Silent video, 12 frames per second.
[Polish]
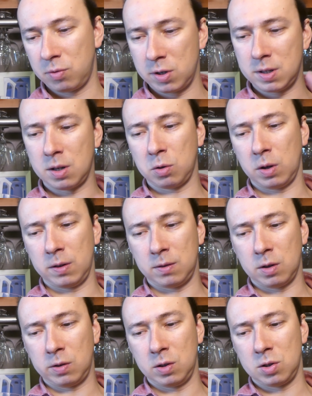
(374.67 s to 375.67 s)
Wszystko to jest
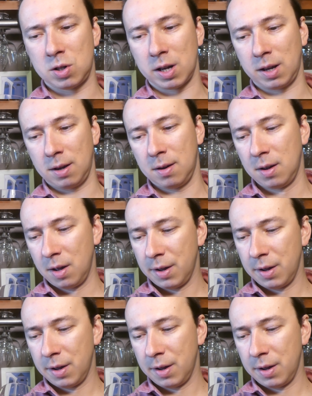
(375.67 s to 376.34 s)
dosyć takie